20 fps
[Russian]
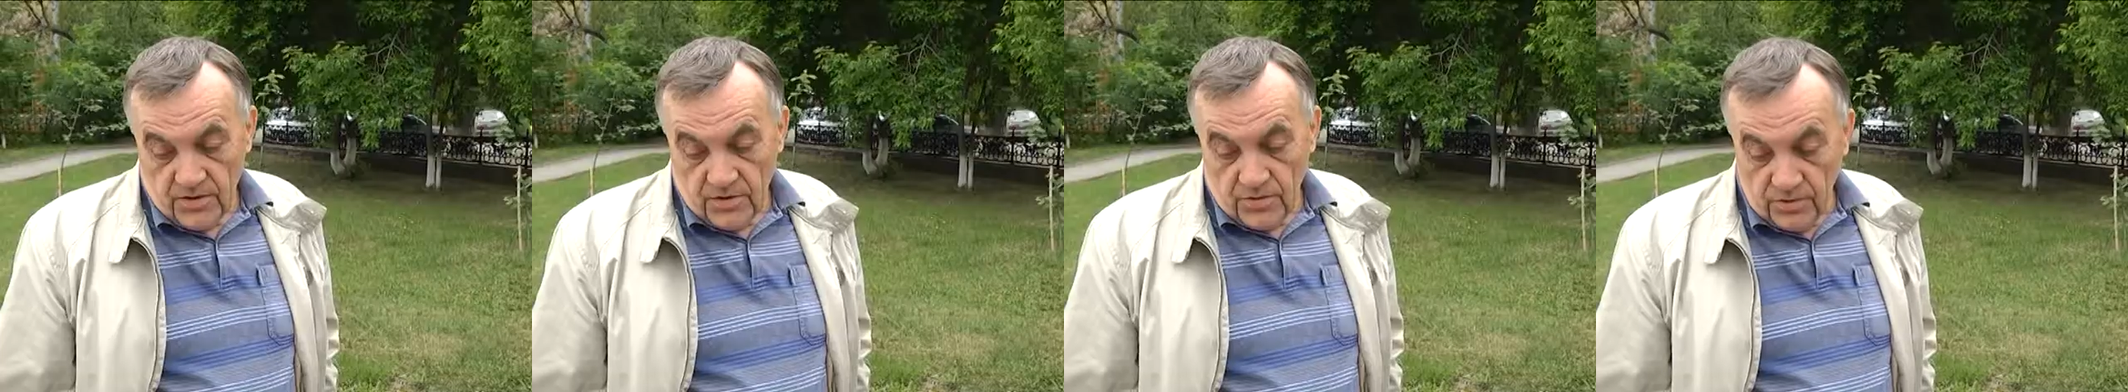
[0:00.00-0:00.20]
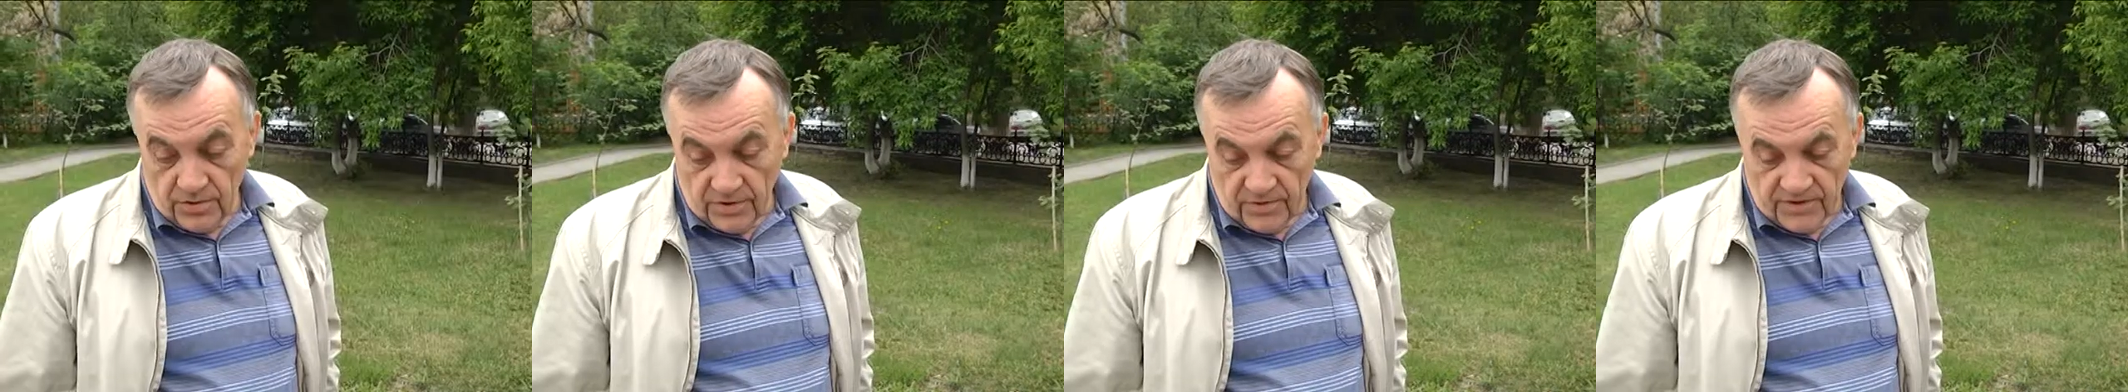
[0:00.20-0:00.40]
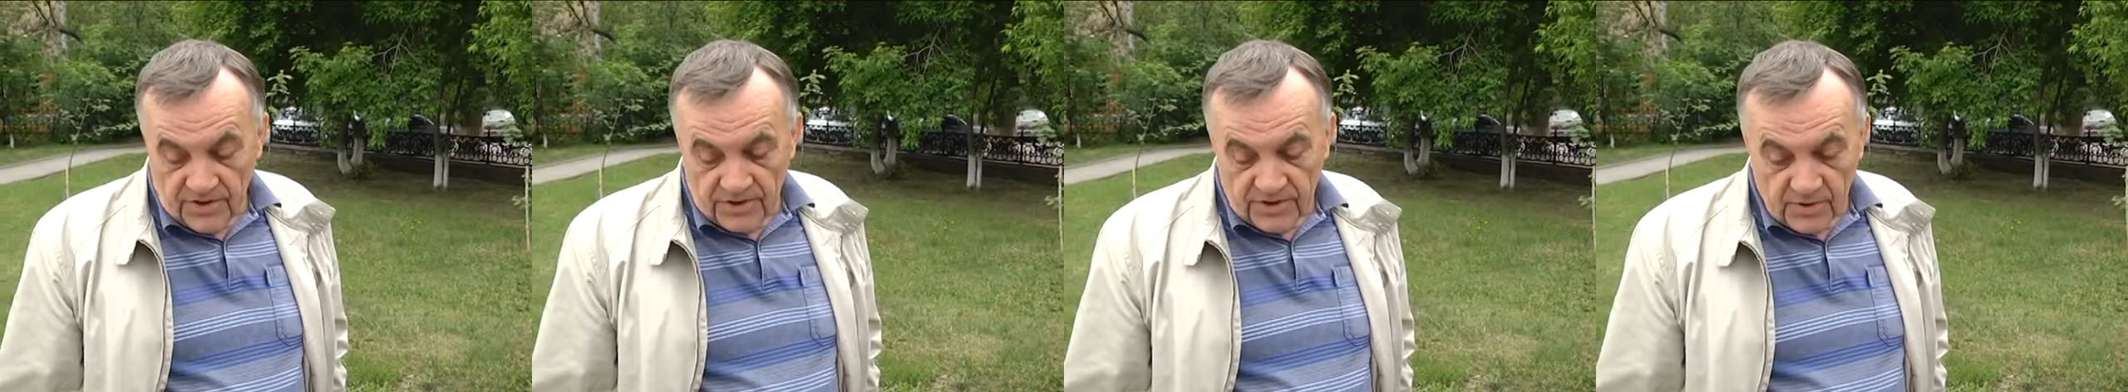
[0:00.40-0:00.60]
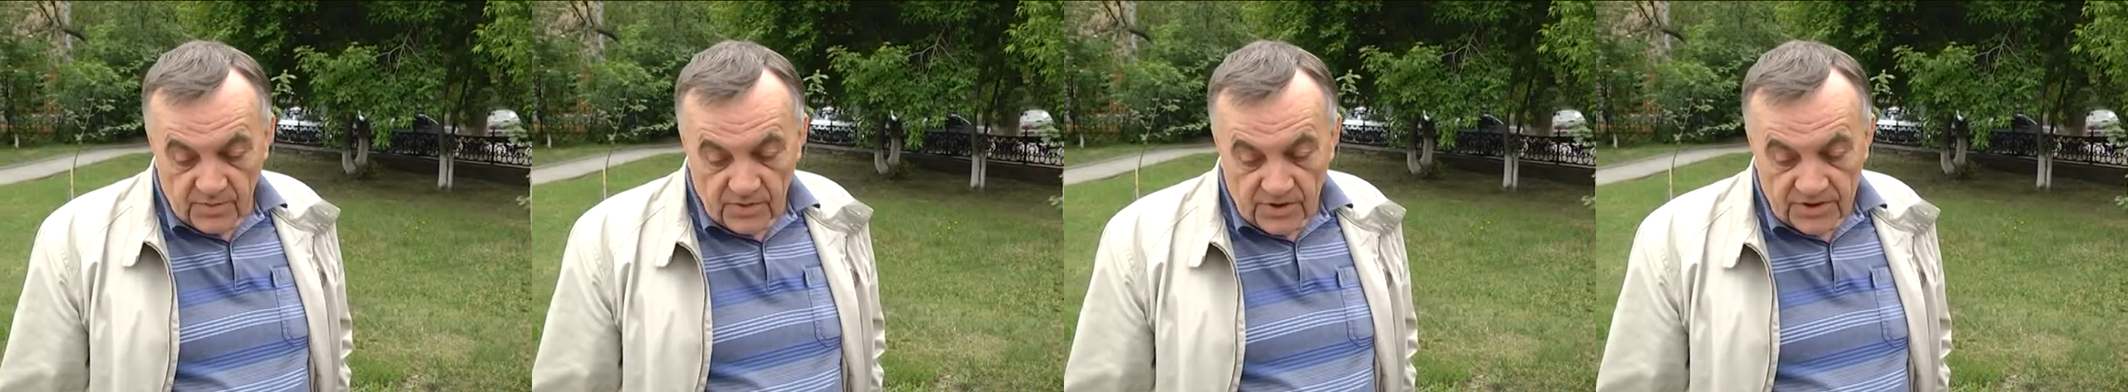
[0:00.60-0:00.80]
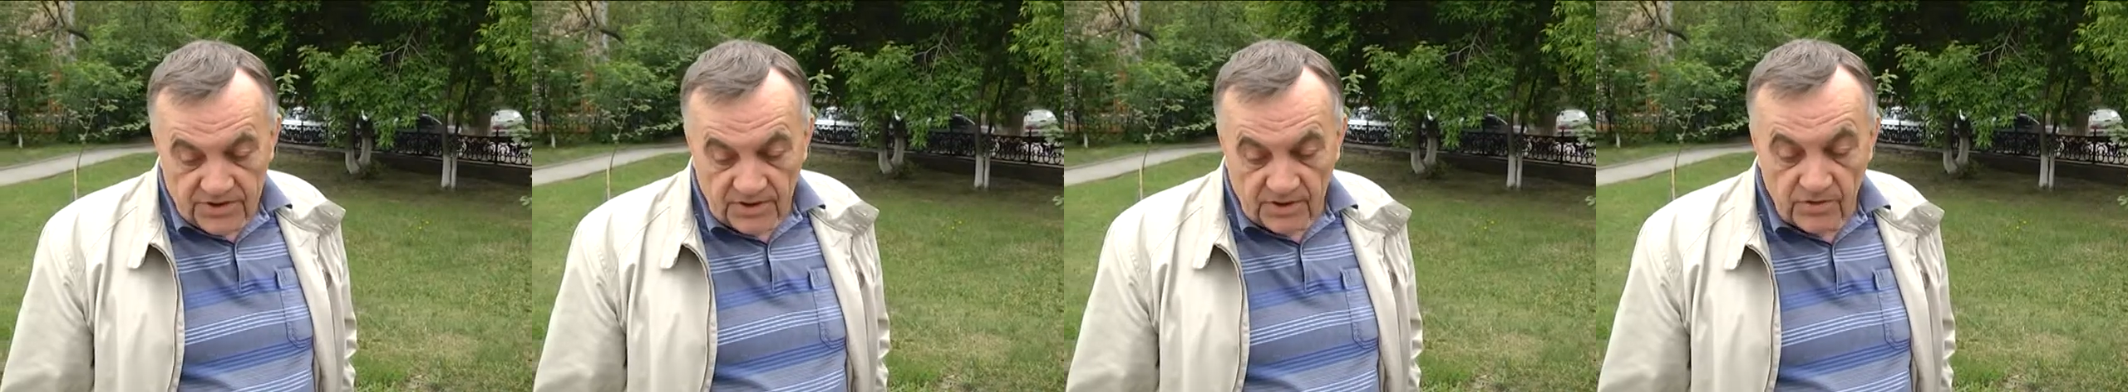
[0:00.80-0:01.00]
Юрий
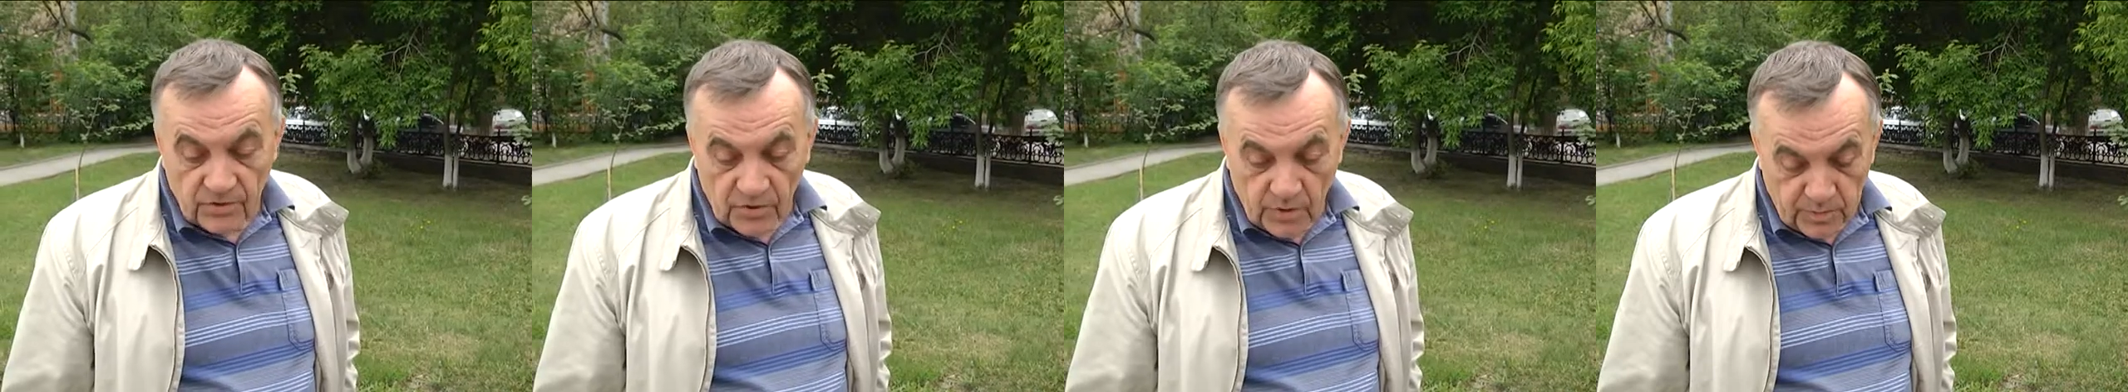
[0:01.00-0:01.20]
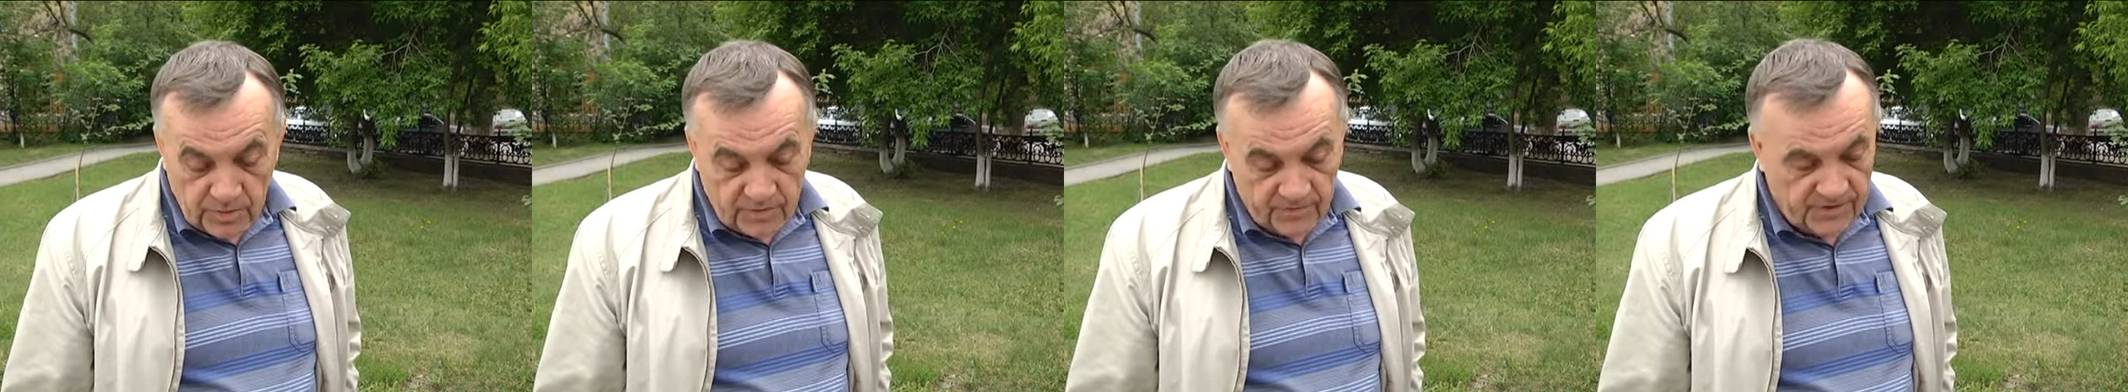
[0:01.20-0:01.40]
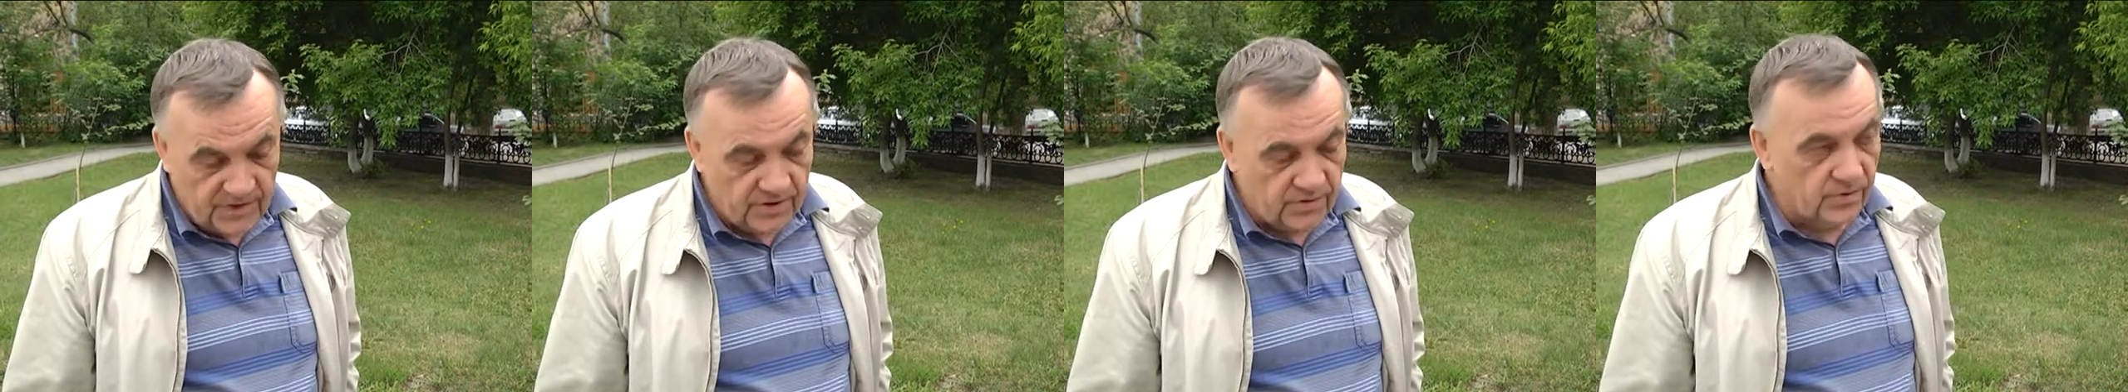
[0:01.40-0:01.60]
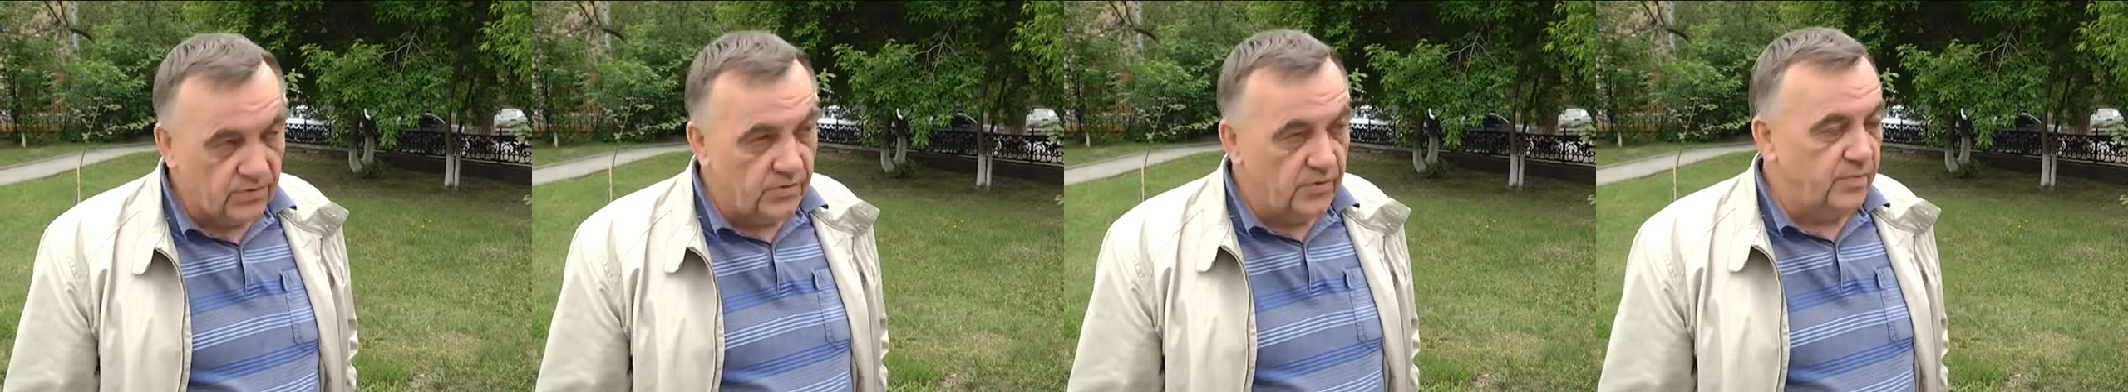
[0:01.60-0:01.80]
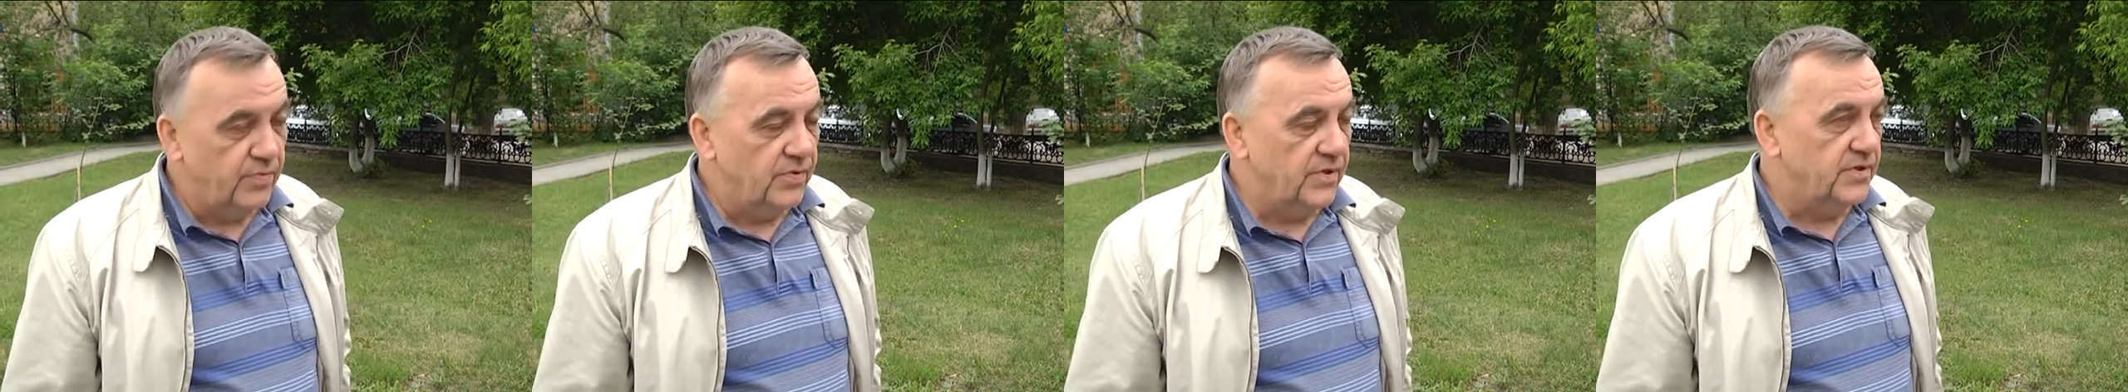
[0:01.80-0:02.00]
Владимирович Андропов,
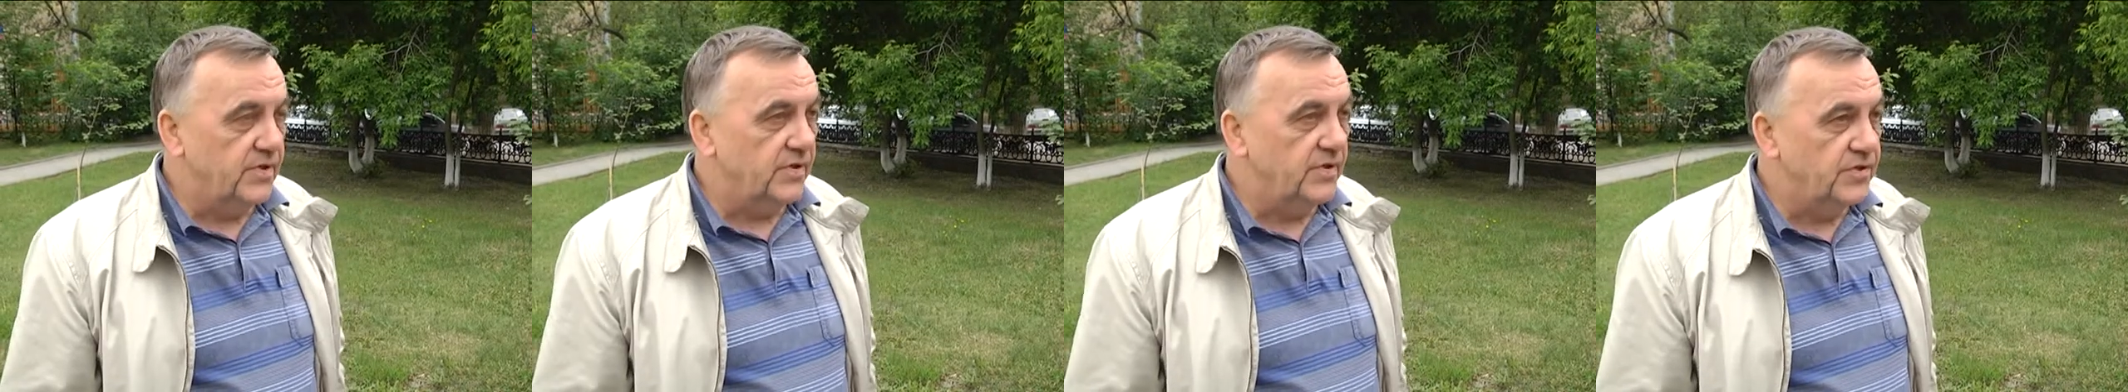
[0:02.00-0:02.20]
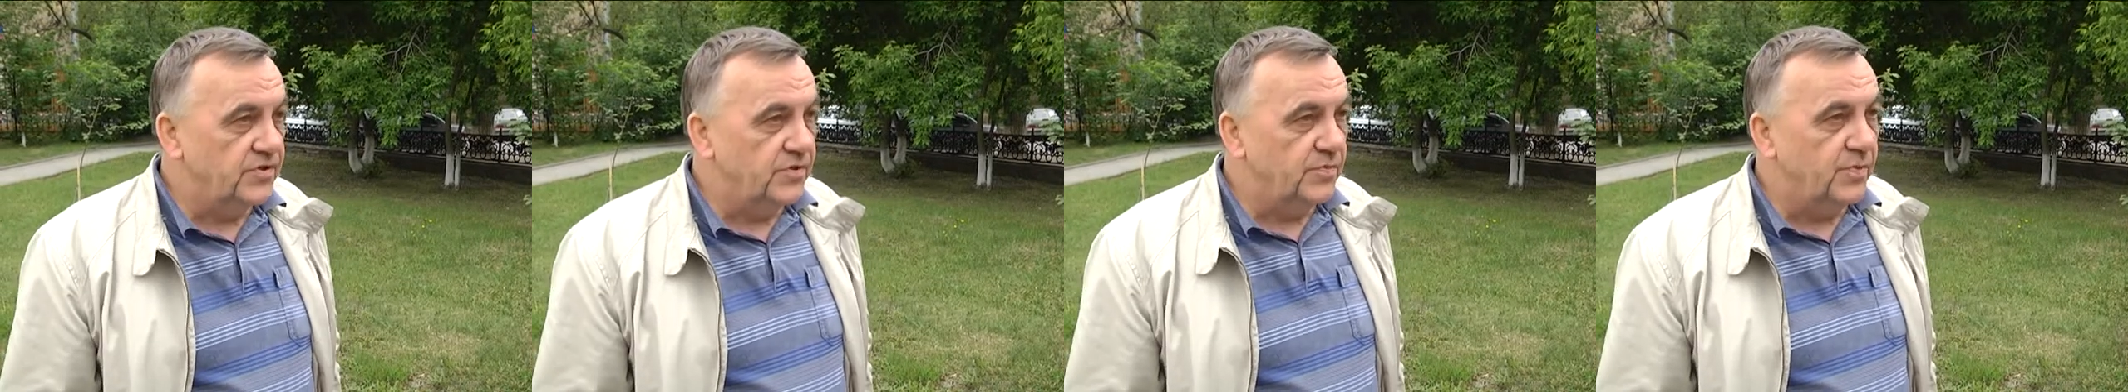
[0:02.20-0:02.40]
который это, значит,